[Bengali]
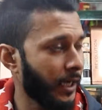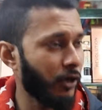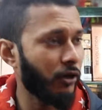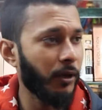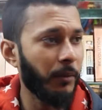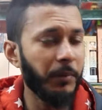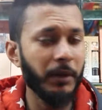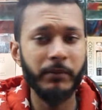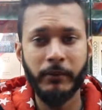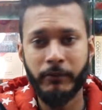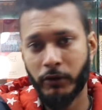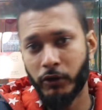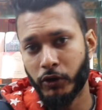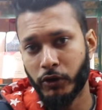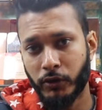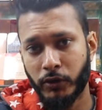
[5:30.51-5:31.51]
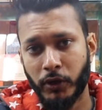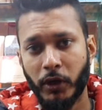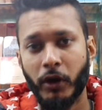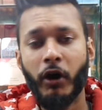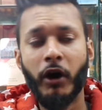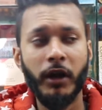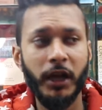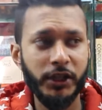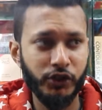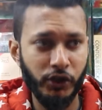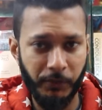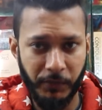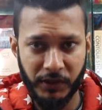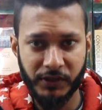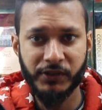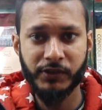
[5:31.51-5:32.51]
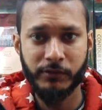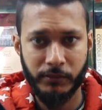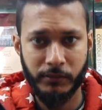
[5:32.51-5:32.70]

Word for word: এগারো নাম্বার প্যাভিলিয়ন অনলাইন শপার্স